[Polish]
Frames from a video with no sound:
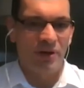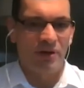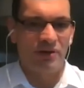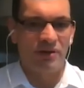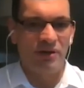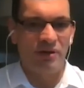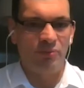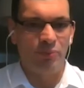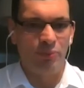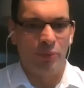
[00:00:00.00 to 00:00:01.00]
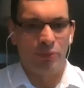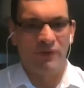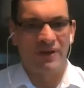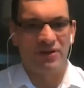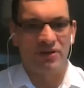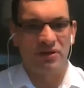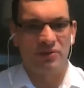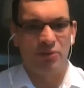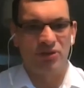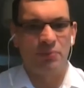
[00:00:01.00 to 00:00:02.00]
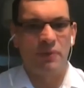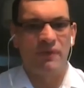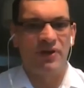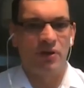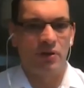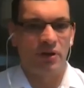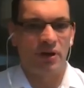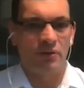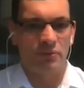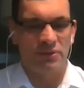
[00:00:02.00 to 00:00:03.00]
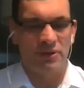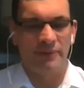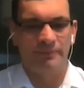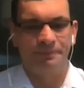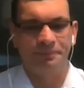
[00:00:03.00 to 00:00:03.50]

Jeżeli prowadzący postępowanie organ uzna,